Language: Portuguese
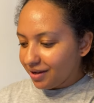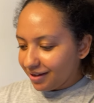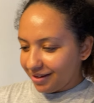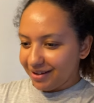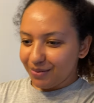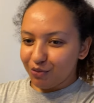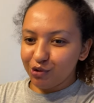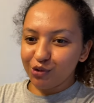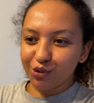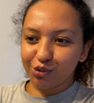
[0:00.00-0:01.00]
e
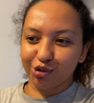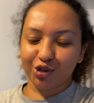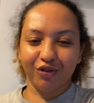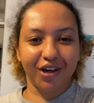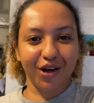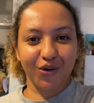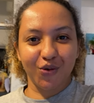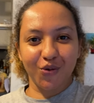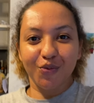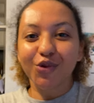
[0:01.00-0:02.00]
muitos ficaram
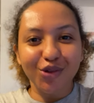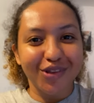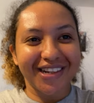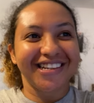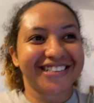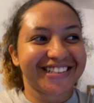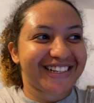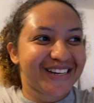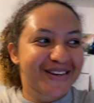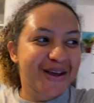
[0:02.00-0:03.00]
muito
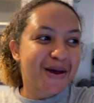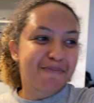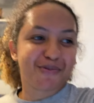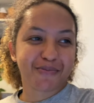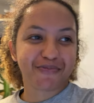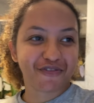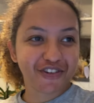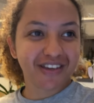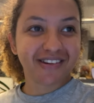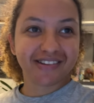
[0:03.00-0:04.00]
tristes por me
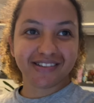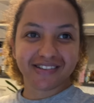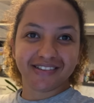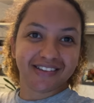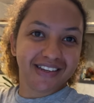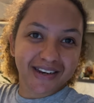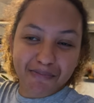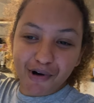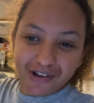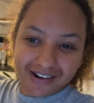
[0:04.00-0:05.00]
ver uh, ir
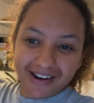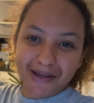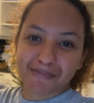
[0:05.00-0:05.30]
embora, né?